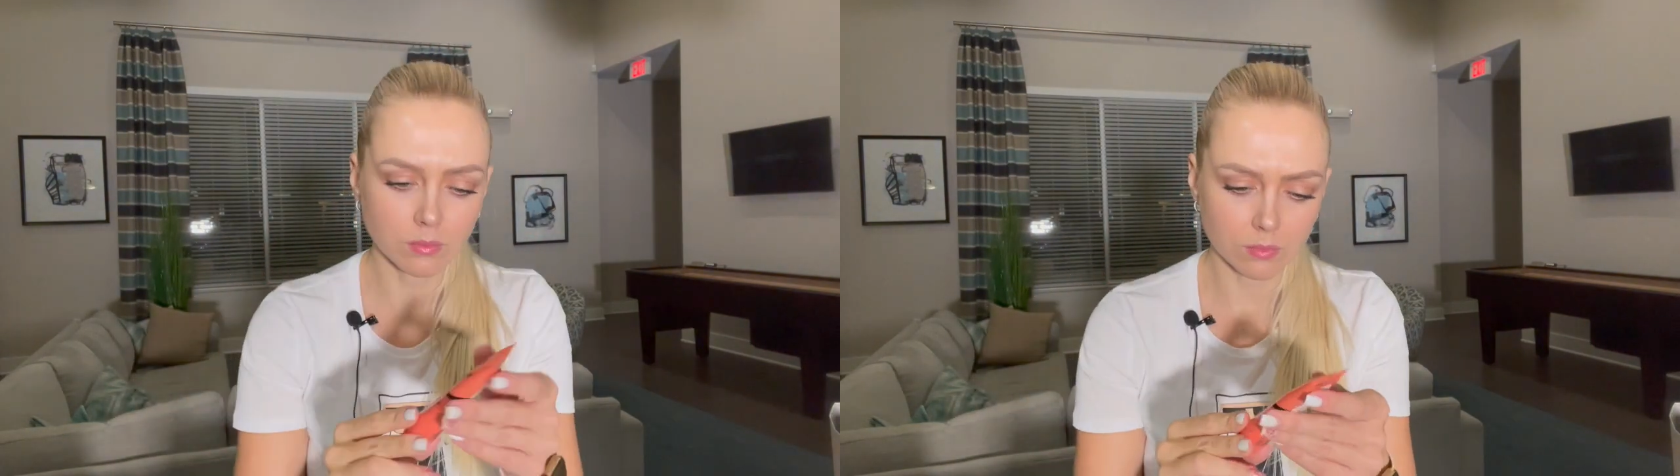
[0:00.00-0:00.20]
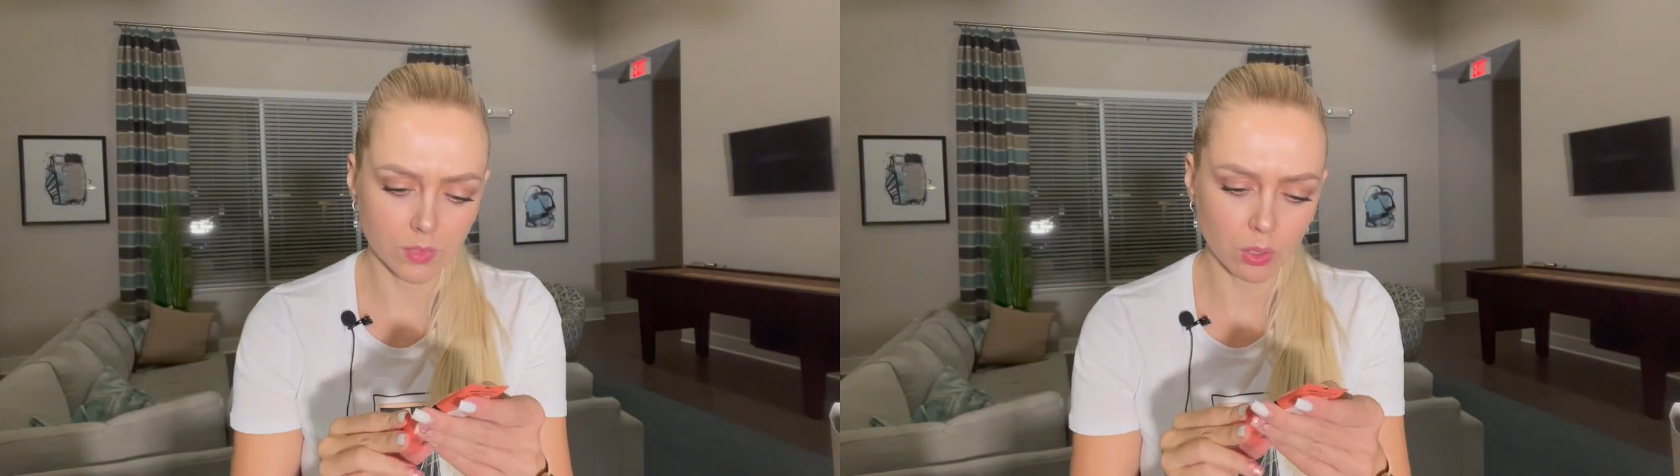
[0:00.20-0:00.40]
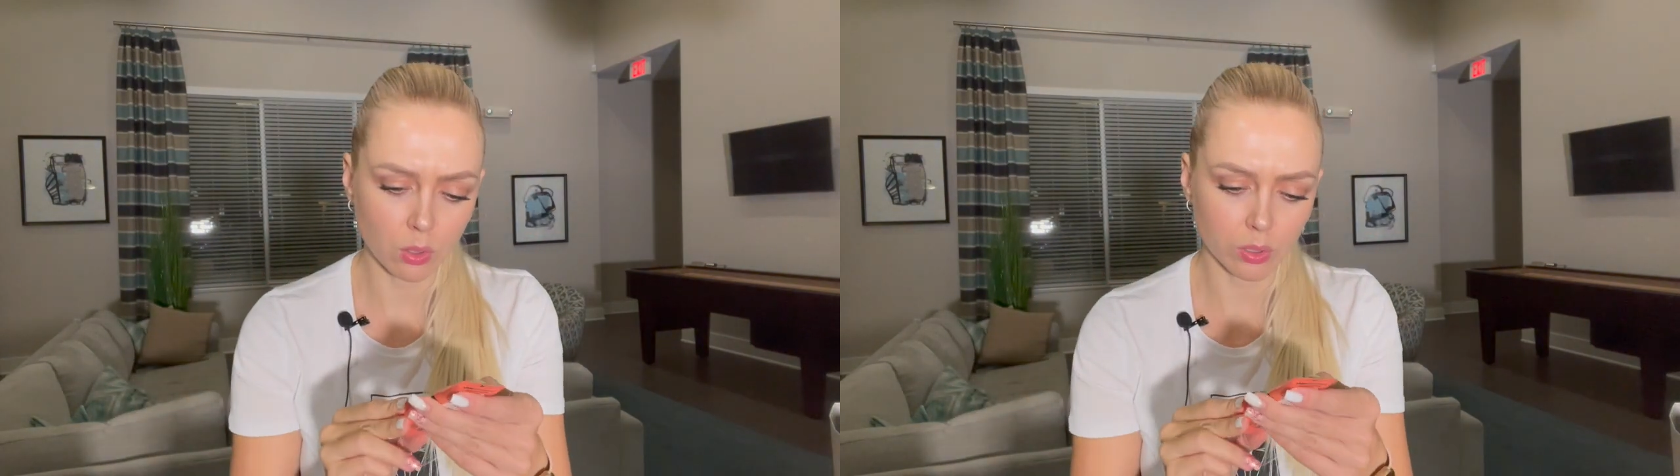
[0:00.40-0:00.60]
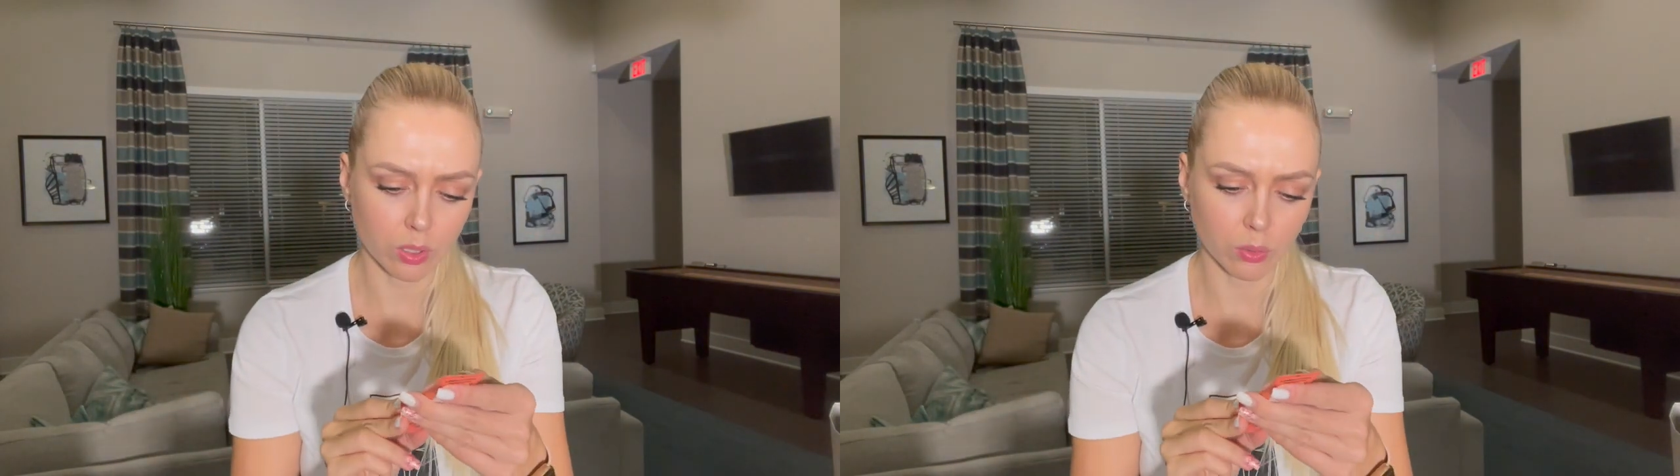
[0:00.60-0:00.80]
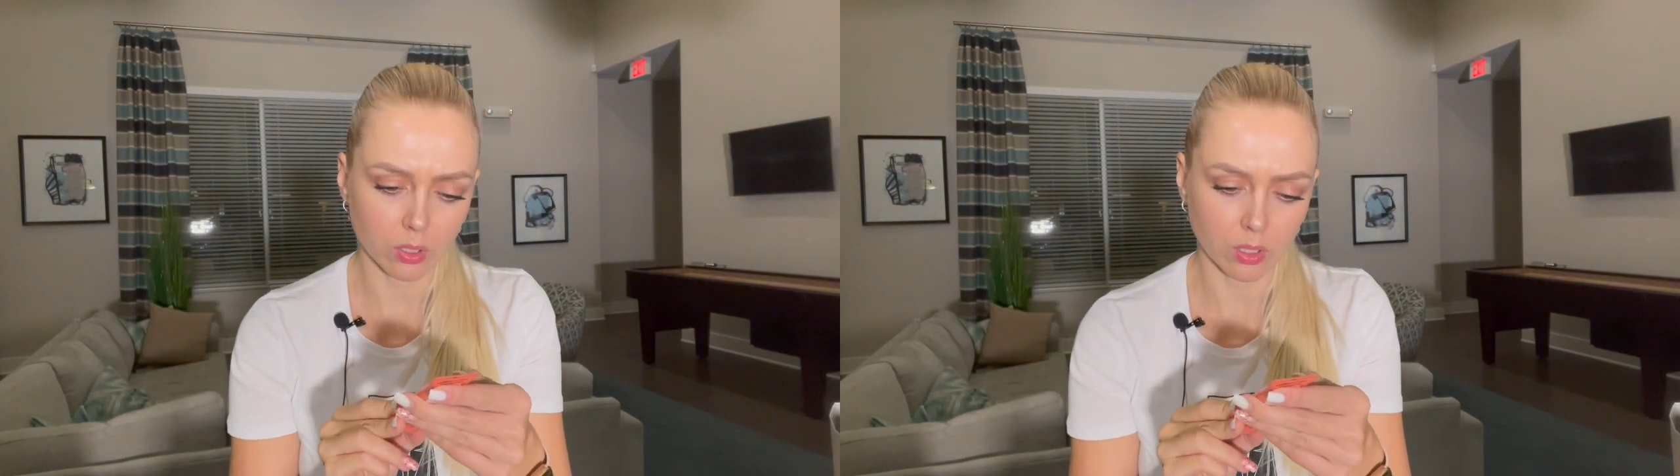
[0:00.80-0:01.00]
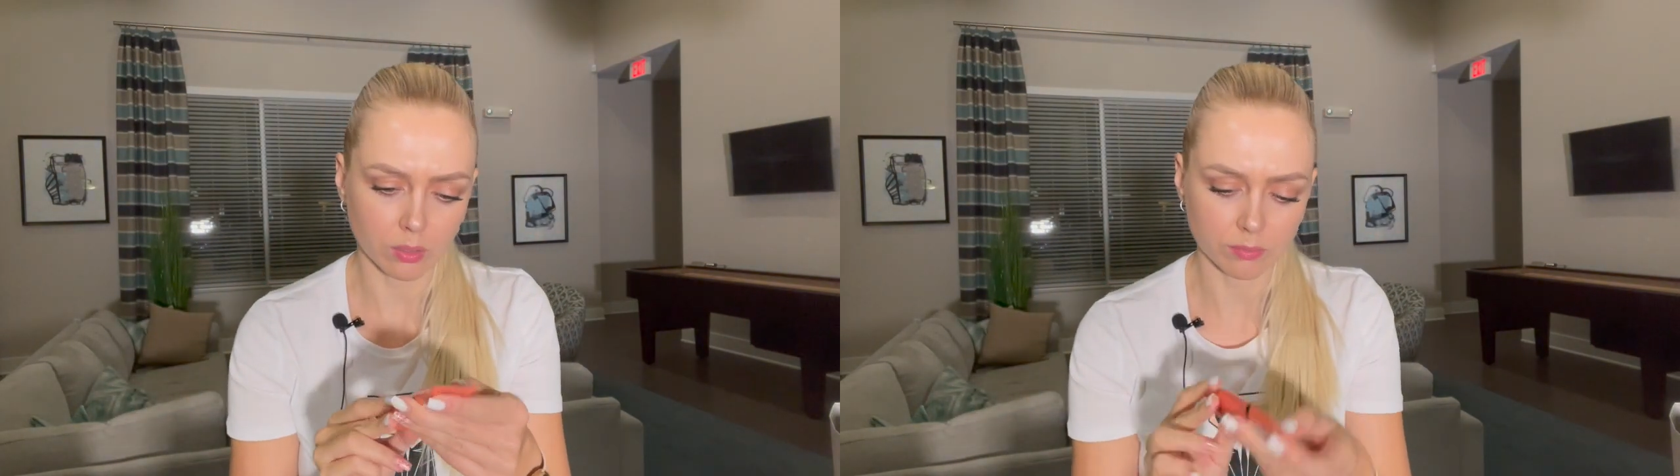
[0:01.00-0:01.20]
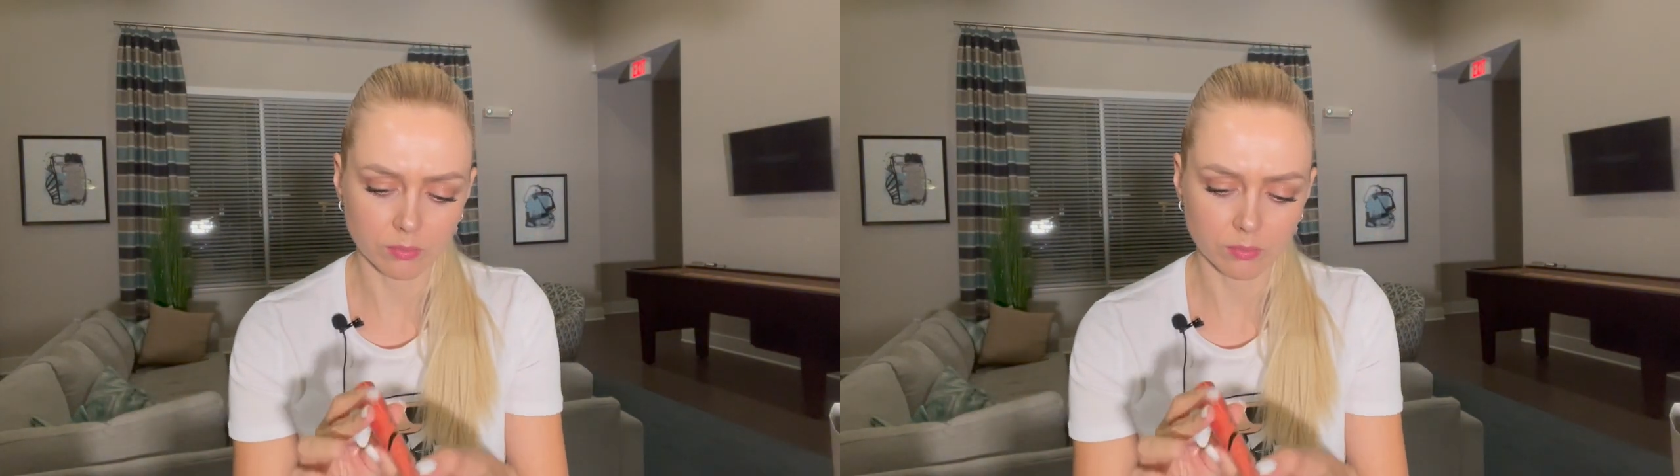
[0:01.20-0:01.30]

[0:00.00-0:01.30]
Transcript: такой какой-то